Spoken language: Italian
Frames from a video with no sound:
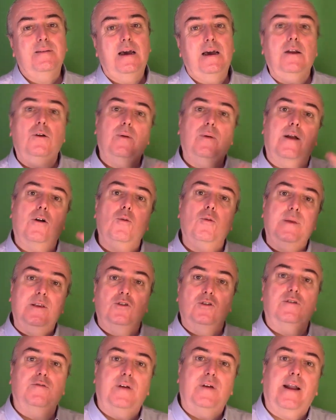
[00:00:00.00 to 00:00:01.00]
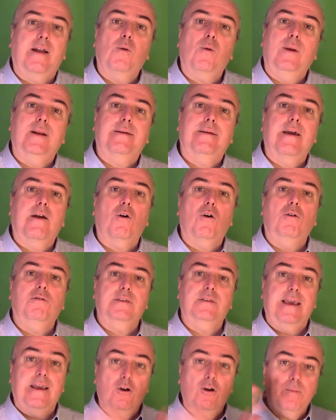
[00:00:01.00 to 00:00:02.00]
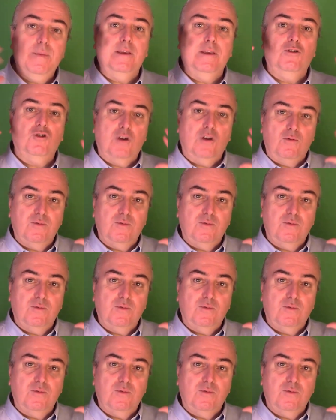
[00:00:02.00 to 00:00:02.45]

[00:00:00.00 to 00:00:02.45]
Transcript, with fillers: allora cominci a fare qualche cosa e cominci